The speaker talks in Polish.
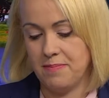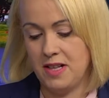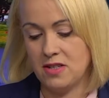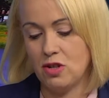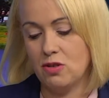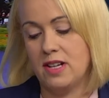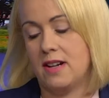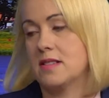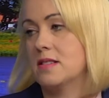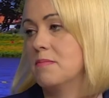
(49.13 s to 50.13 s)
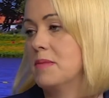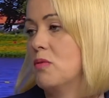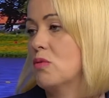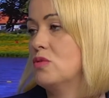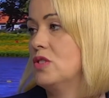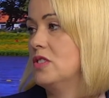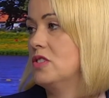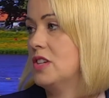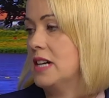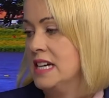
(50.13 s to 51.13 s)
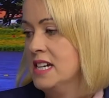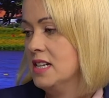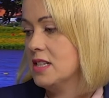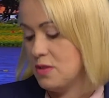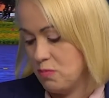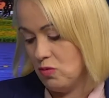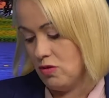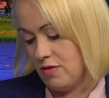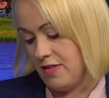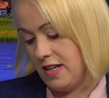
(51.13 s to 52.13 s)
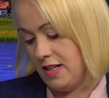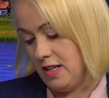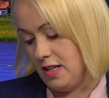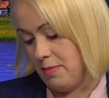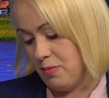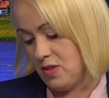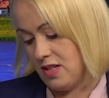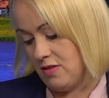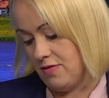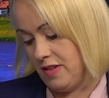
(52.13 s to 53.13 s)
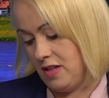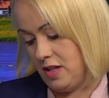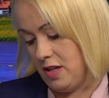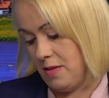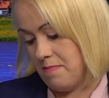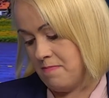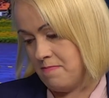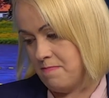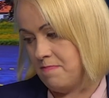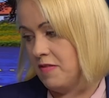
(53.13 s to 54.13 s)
Dlaczego teraz Białorusini się zbuntowali i postanowili mm,